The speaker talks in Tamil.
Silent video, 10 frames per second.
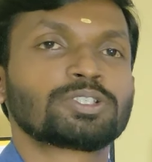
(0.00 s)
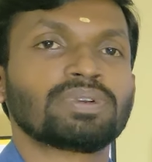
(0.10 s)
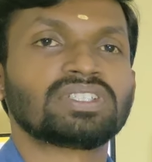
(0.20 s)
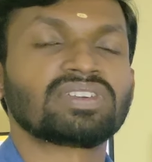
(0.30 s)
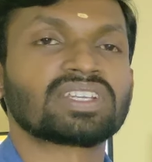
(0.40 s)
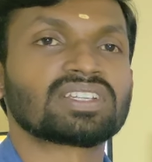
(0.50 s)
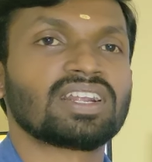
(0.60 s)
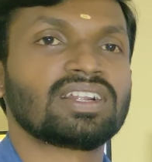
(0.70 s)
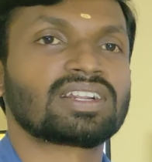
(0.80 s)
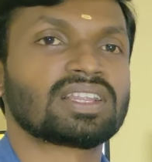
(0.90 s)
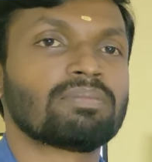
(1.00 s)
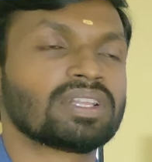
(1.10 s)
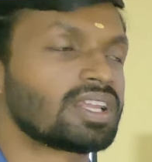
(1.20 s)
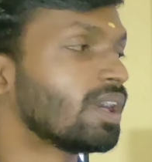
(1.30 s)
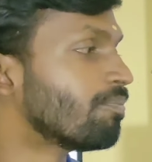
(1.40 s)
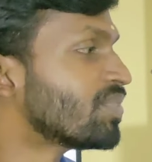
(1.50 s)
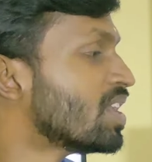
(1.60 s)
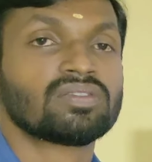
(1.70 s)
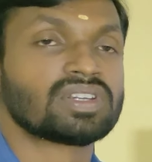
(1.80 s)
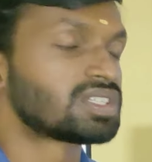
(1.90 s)
ஸ்பெசிஃபிகேஷன் என்னன்றதை பார்த்தலாம்
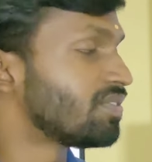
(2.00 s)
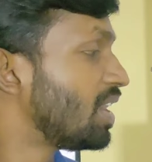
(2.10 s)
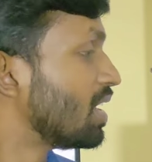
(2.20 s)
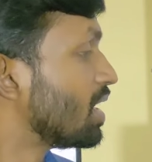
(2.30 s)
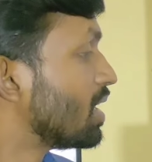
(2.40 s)
ஃபர்ஸ்ட் ஆஃப் ஆல்